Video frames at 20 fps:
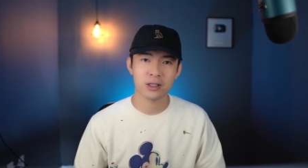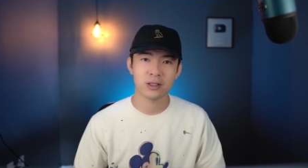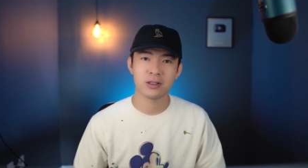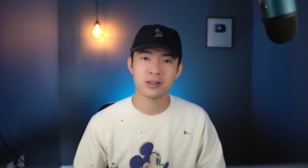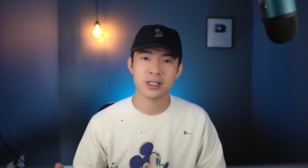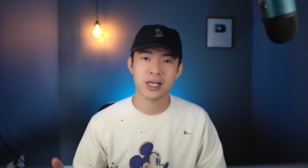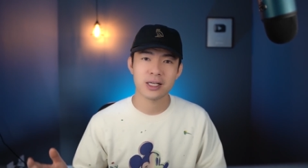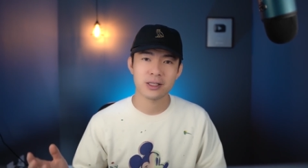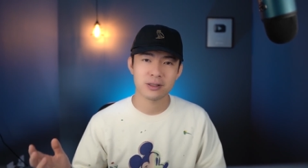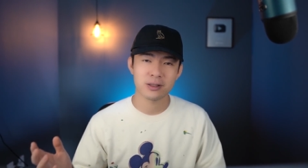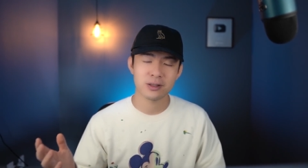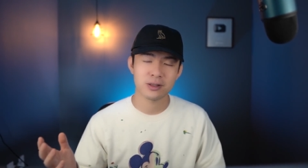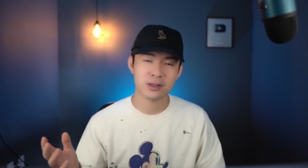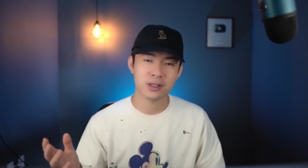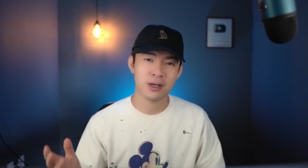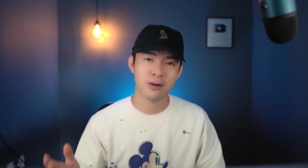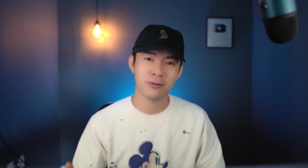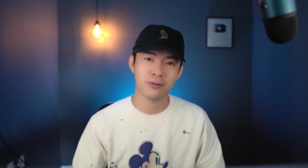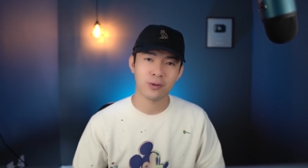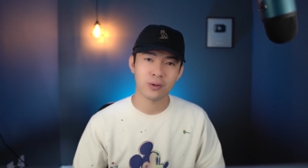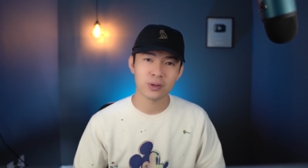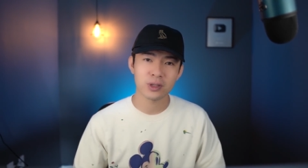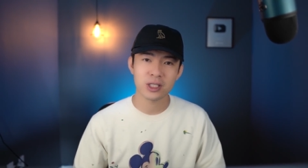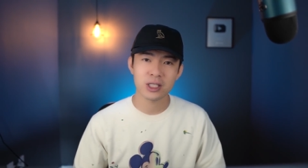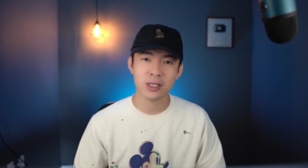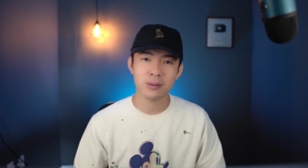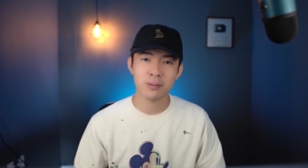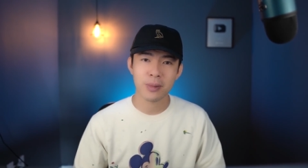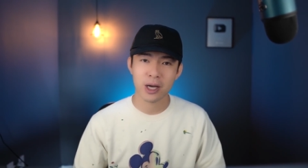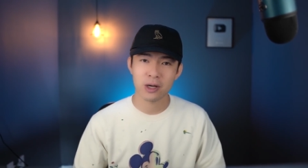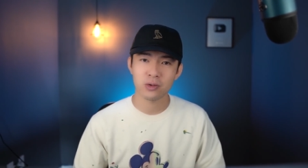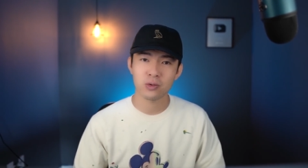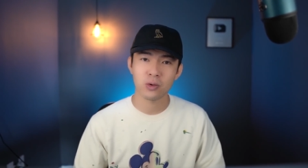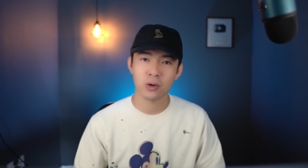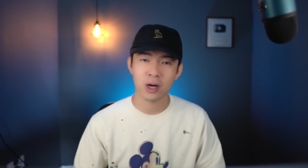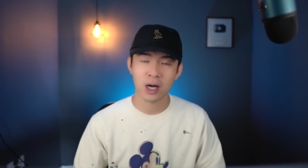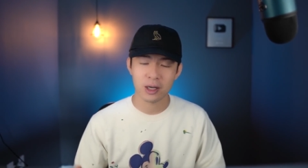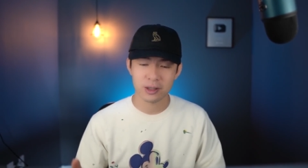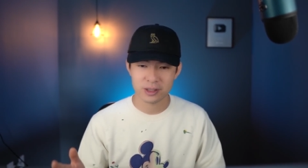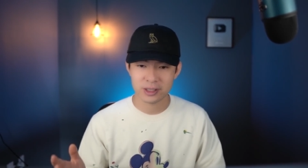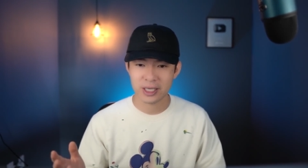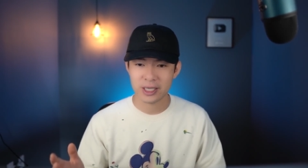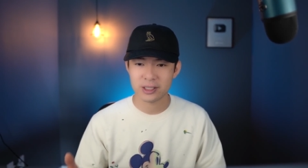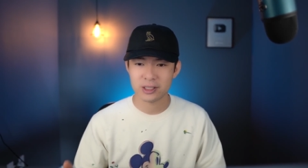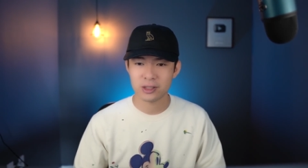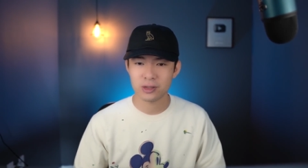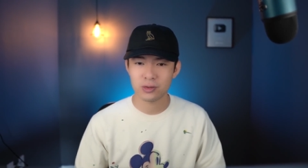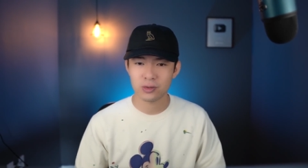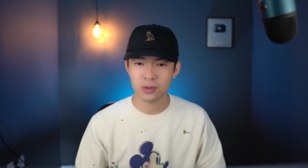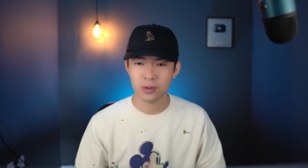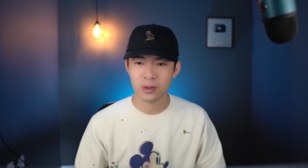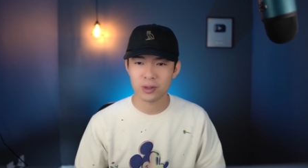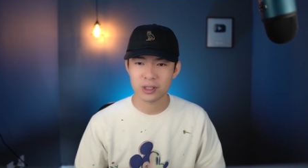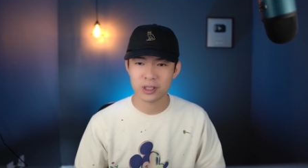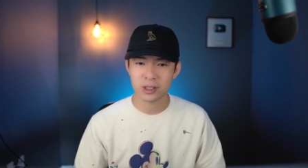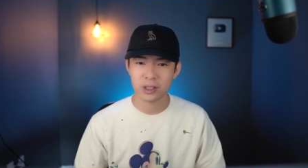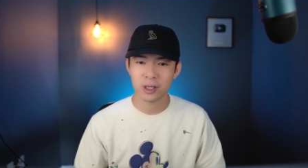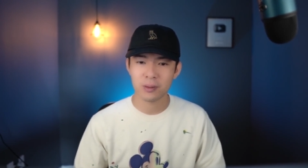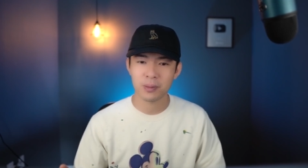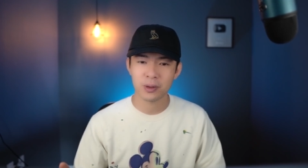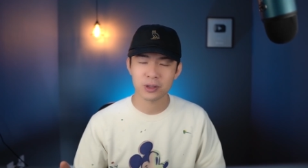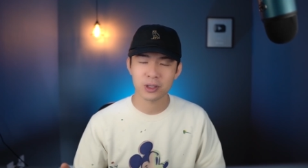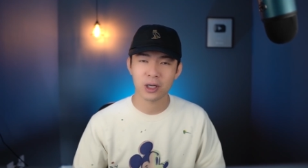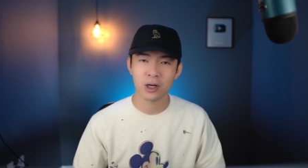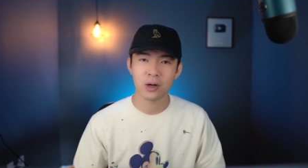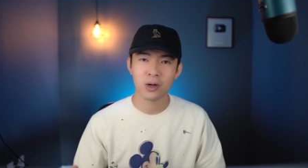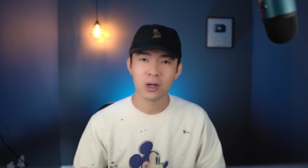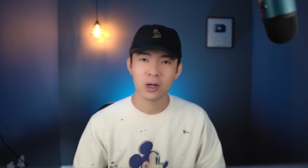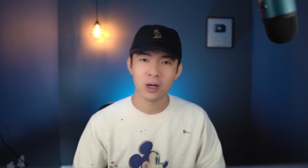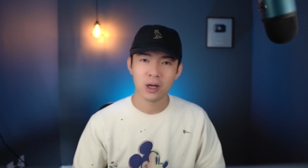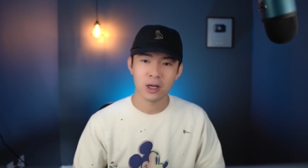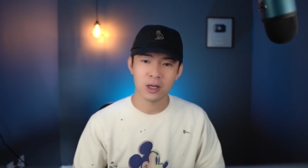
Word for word: 可能再再逢低买入啊，再继续这个碰到。